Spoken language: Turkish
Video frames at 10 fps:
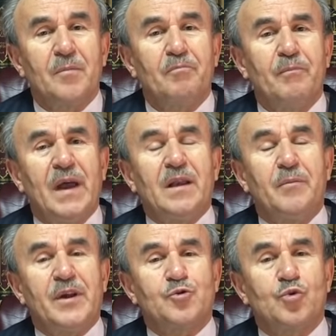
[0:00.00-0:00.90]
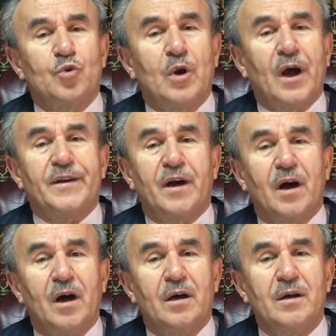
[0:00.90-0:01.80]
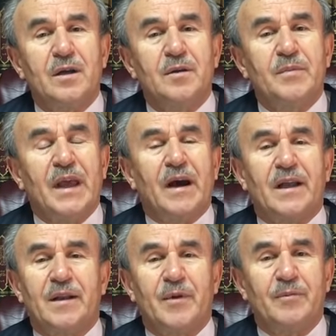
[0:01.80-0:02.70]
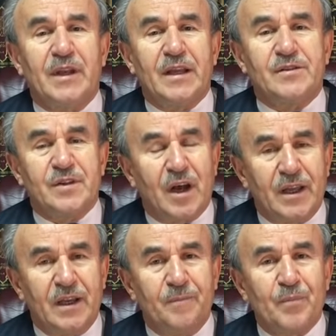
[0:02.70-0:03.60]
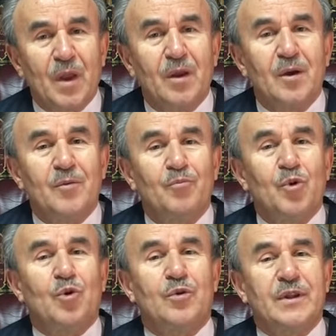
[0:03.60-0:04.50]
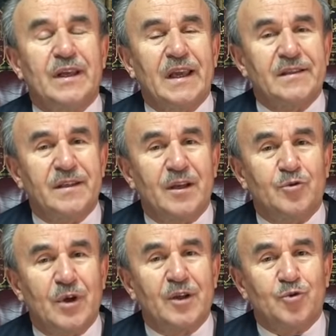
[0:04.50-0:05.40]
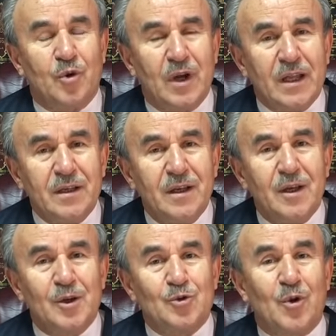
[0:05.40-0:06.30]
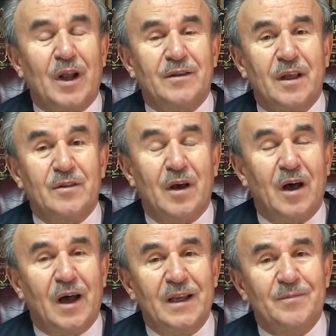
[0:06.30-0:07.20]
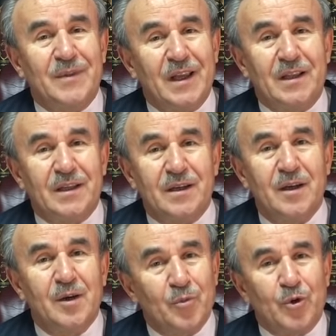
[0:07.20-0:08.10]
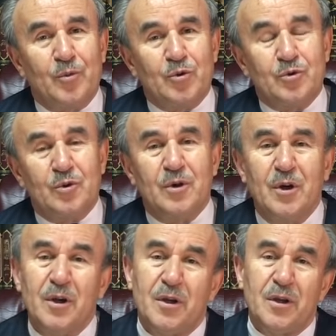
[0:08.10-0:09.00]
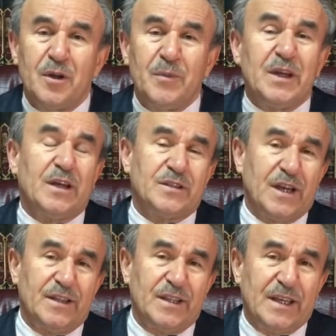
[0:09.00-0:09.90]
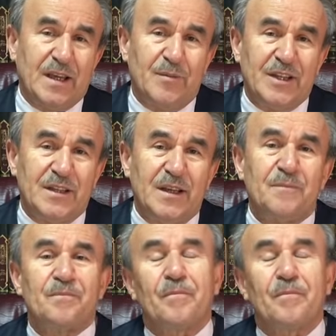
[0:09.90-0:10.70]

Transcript: mel mes'ulu anha bi a'leme mine sail bu konuda kendisine sual sorulan sorandan daha alim değildir buyurmuştur. Birkaç ayet-i kerimede de